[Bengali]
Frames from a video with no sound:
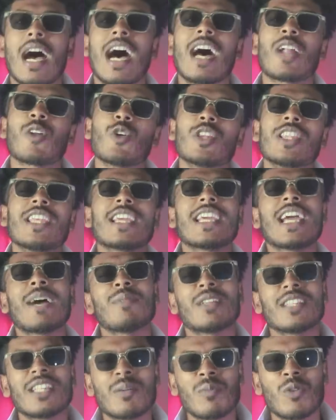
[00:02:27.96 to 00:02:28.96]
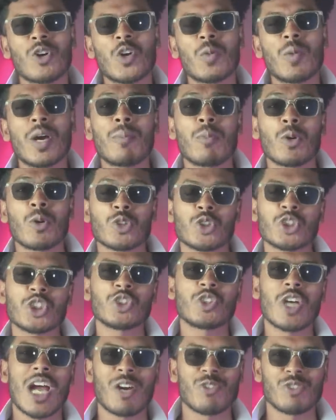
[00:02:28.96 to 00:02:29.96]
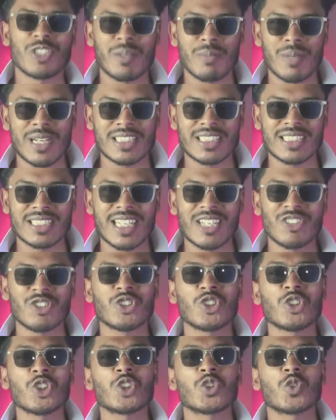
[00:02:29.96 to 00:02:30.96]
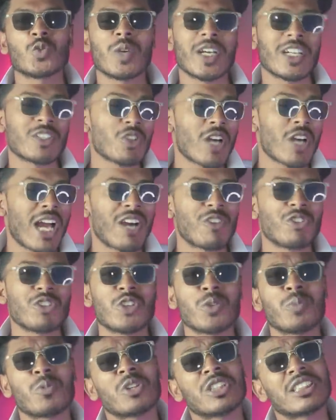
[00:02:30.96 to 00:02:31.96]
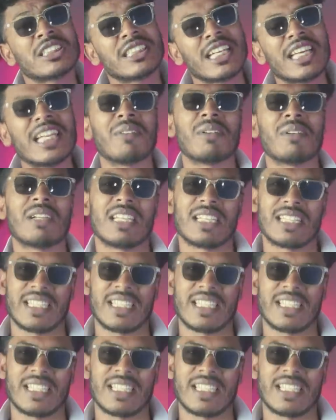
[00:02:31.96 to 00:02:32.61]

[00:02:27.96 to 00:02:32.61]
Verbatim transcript: আর ওইদিকে আপনাদের বড় ভাই পথশিশু আগুনের পাশে দাঁড়ানোর জন্য সুমায়া তো আগুনের উপরে সেই লেভেলের